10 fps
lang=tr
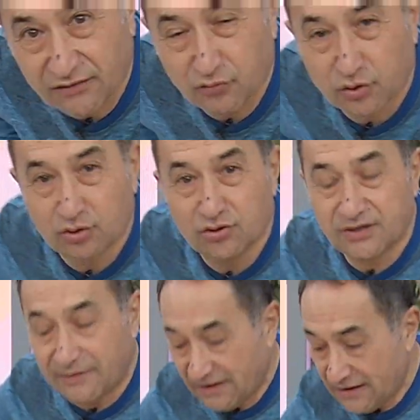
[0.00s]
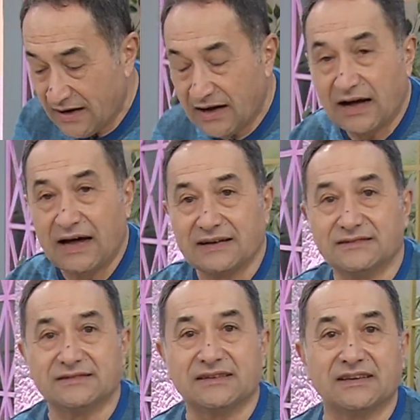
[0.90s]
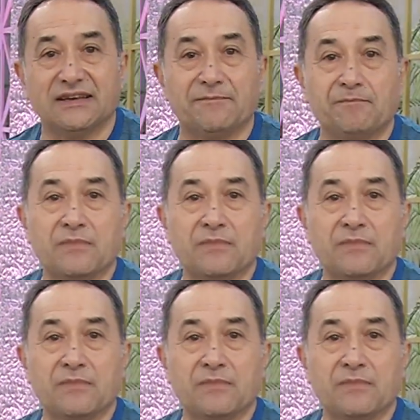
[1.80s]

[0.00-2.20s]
vurduğunuz zaman ağzınızdaki